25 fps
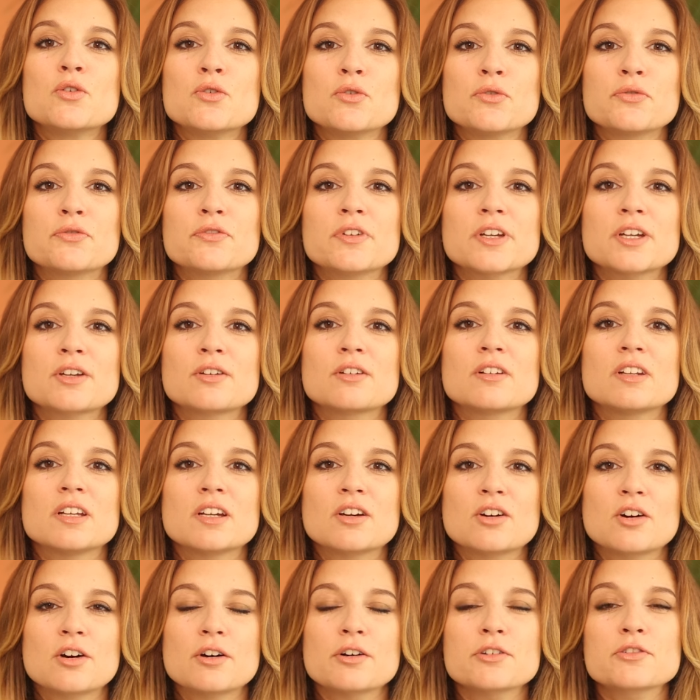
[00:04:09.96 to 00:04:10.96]
le fait que
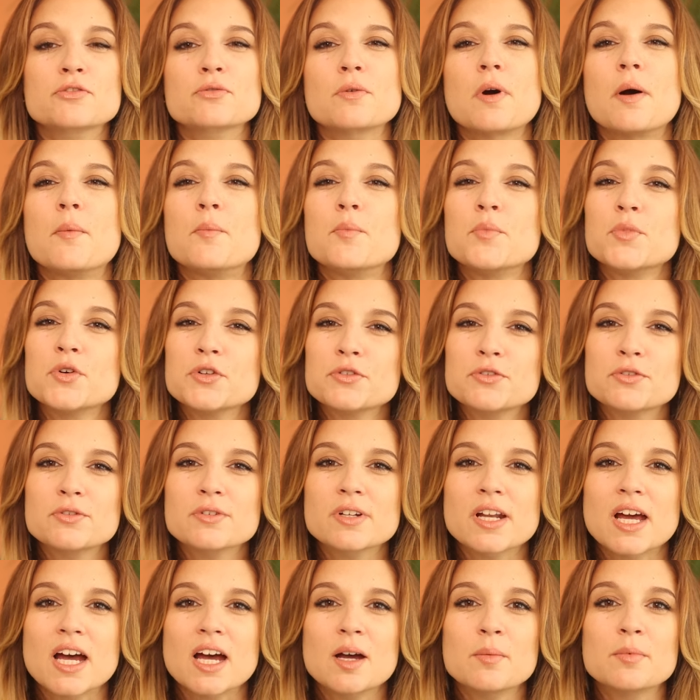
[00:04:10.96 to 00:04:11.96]
les corps soient
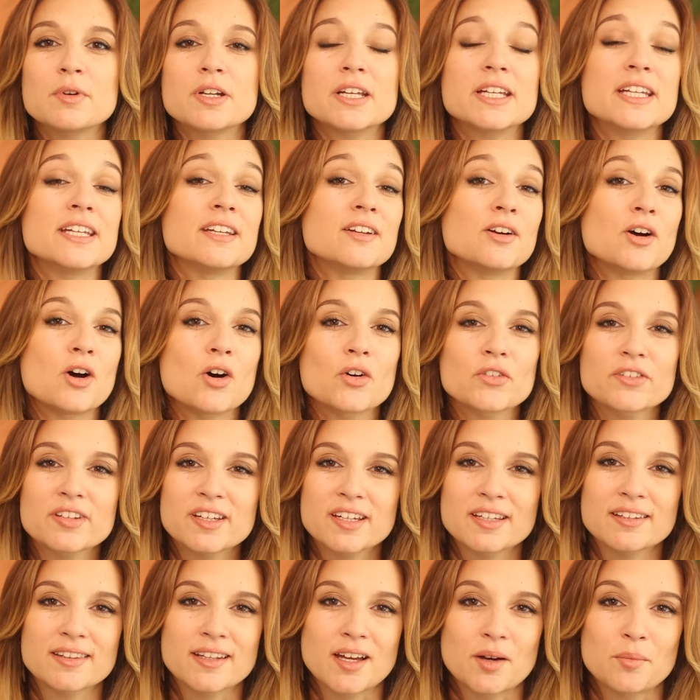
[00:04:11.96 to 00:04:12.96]
modulables et
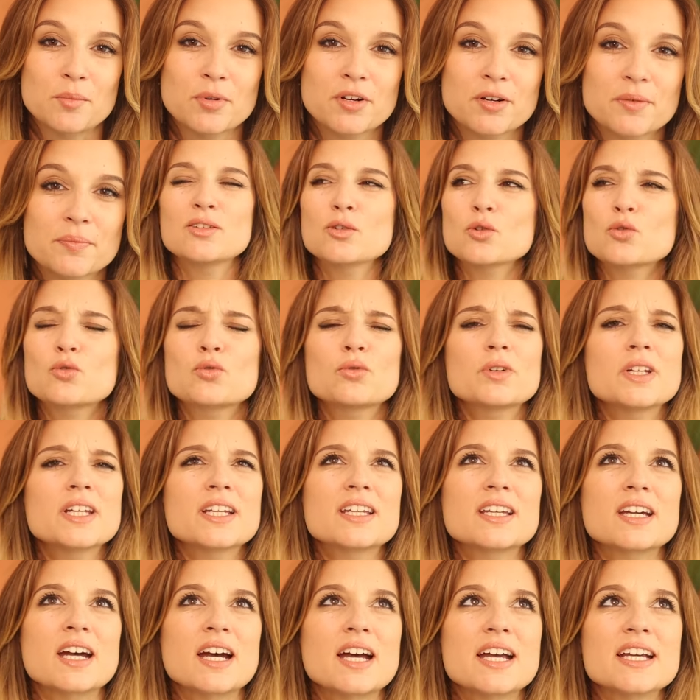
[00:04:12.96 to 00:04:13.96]
entraînables. Et dans tous
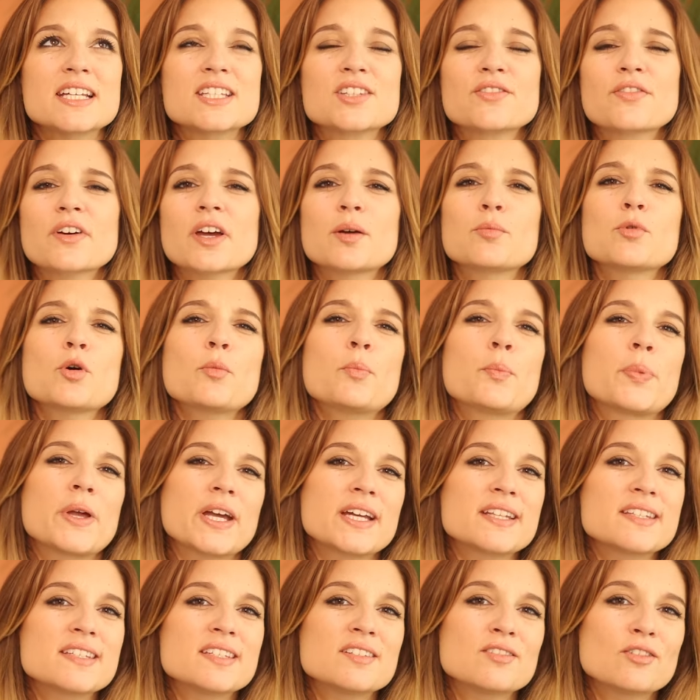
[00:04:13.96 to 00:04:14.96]
les cas, est-ce vraiment
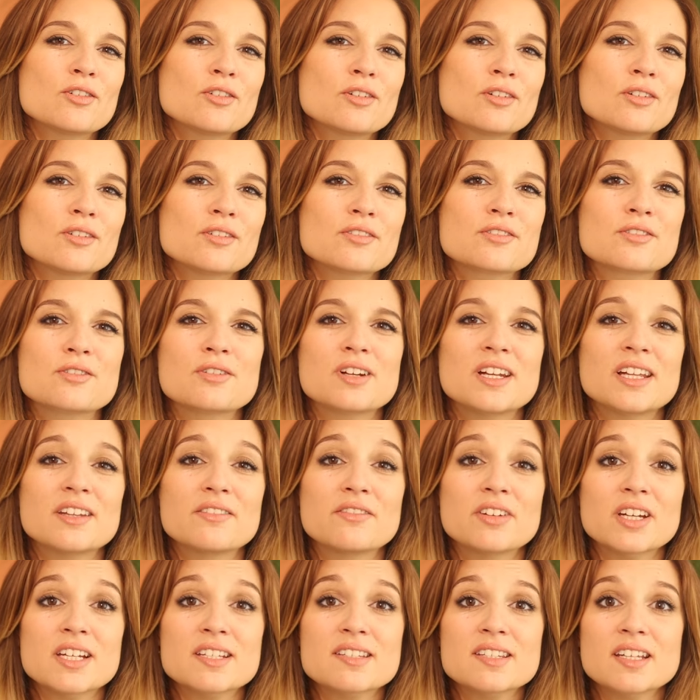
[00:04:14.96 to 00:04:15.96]
pertinent lorsque
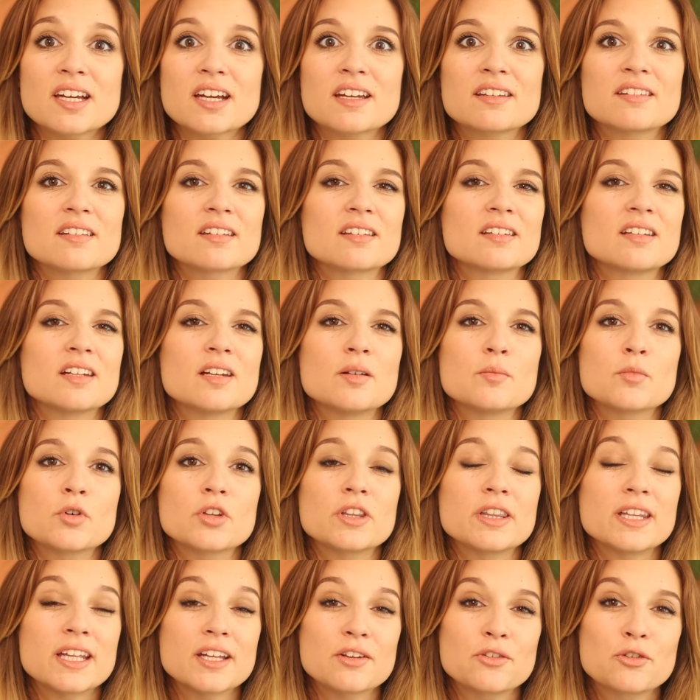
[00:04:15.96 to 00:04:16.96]
l'adversaire est un
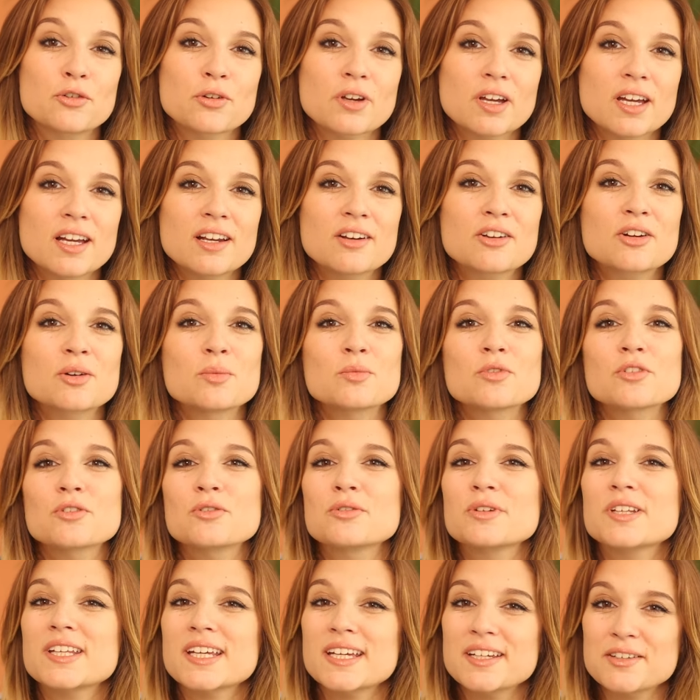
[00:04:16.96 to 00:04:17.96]
élément naturel comme dans
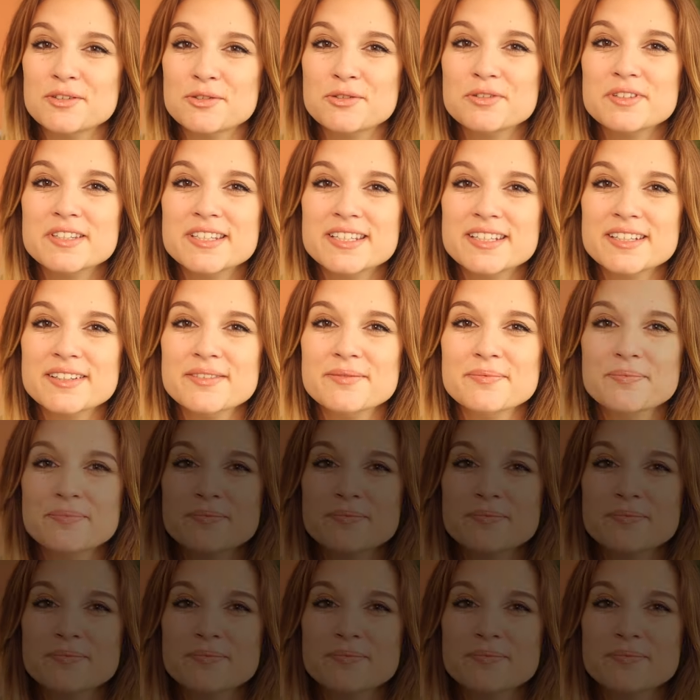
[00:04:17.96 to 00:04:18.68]
le cas étudié